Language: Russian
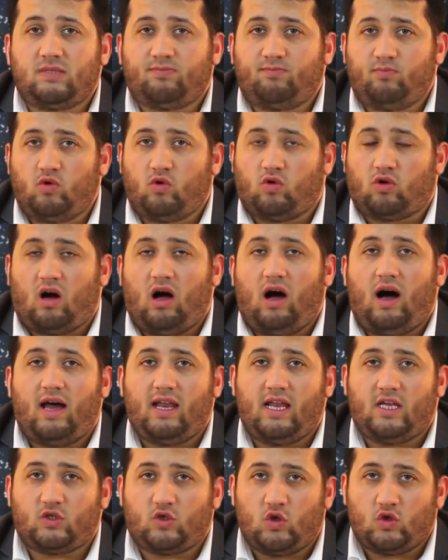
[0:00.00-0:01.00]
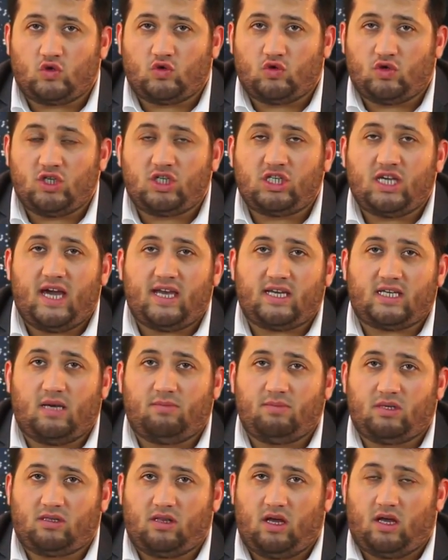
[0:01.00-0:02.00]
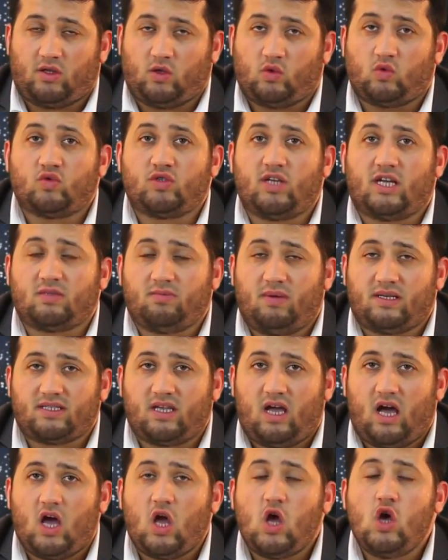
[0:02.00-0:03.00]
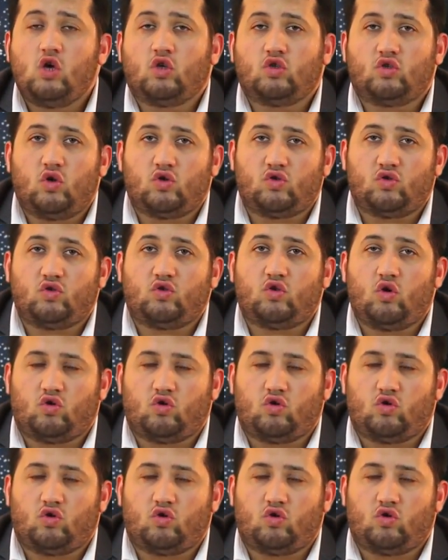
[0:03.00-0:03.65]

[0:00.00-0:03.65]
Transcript: не удлиним в два харака, то значение поменяется.